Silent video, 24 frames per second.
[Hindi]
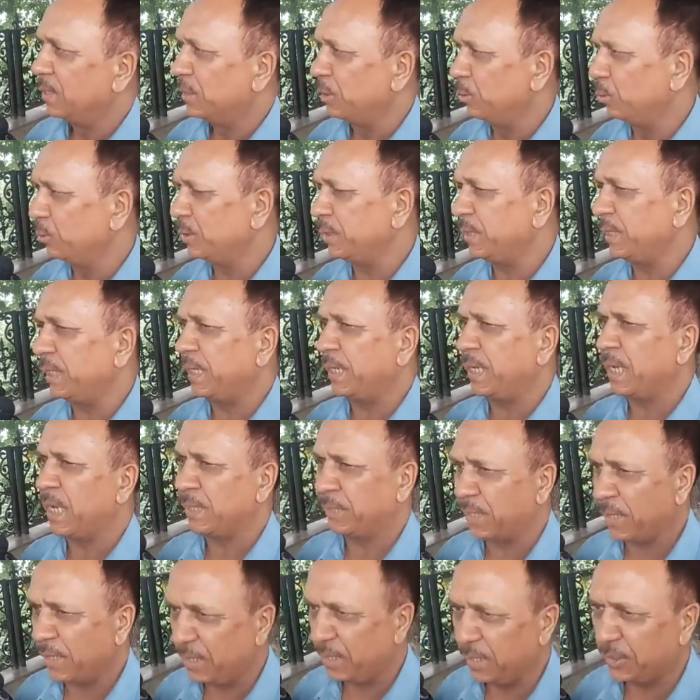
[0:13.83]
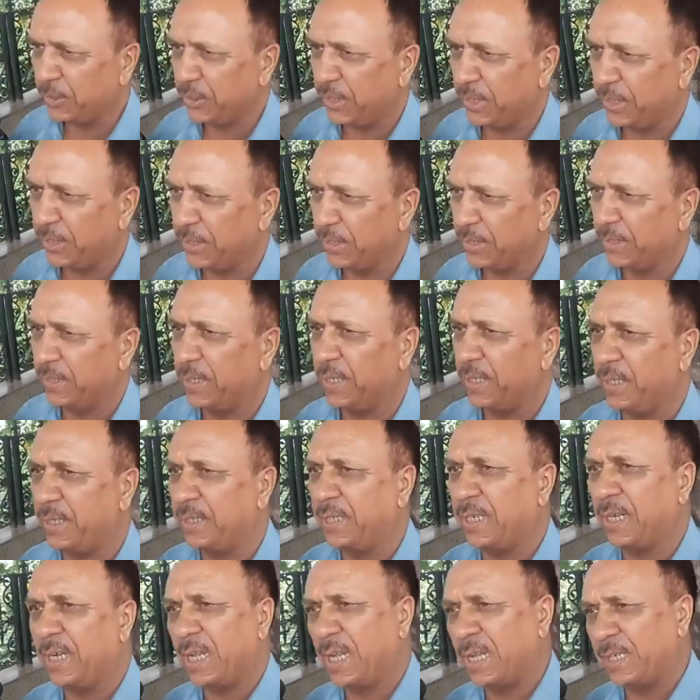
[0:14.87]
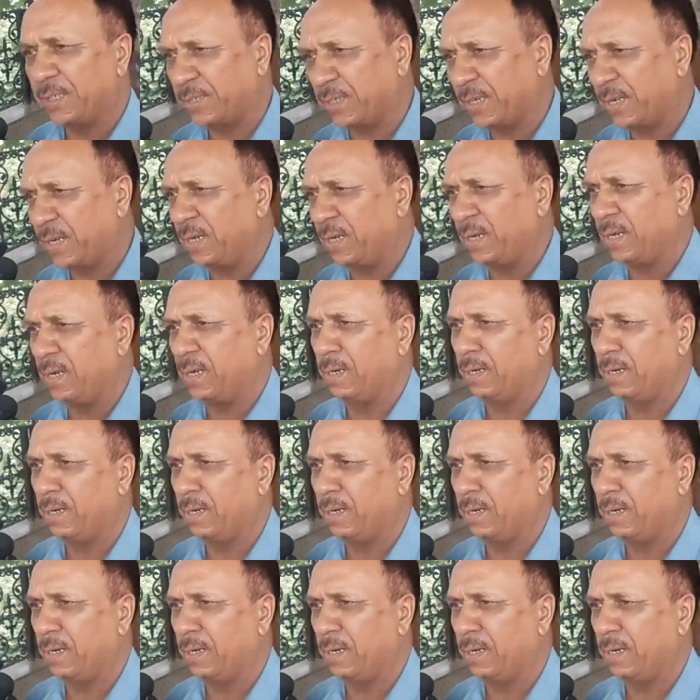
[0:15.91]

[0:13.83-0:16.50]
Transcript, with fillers: क्योंकि ये ऐसा हिल स्टेशन है या ऐसा